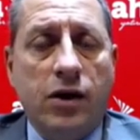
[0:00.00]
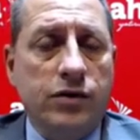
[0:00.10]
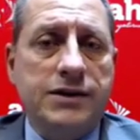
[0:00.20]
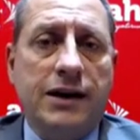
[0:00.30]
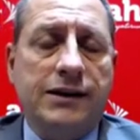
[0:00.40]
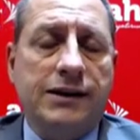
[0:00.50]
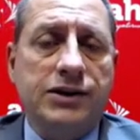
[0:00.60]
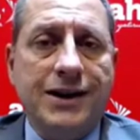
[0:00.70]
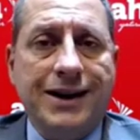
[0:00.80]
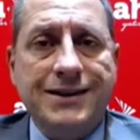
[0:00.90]
özellikle
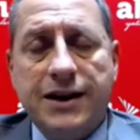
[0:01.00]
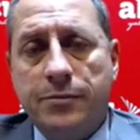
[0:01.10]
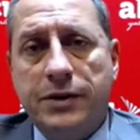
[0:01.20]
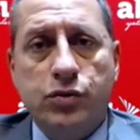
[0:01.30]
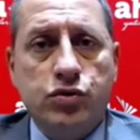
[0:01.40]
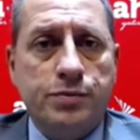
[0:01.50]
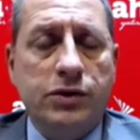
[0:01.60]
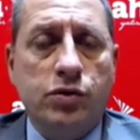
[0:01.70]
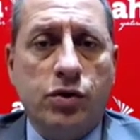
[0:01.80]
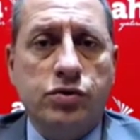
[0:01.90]
işte S&P'de
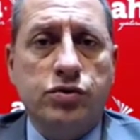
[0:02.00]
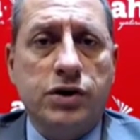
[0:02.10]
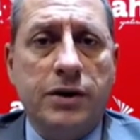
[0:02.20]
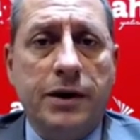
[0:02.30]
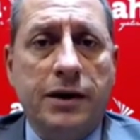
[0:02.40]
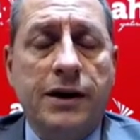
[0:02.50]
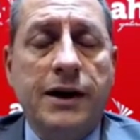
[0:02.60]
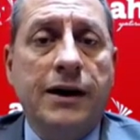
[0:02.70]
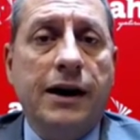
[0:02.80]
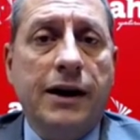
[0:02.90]
3400 gibi
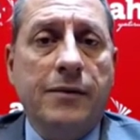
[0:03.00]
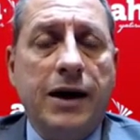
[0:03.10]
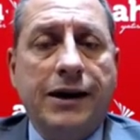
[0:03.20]
e,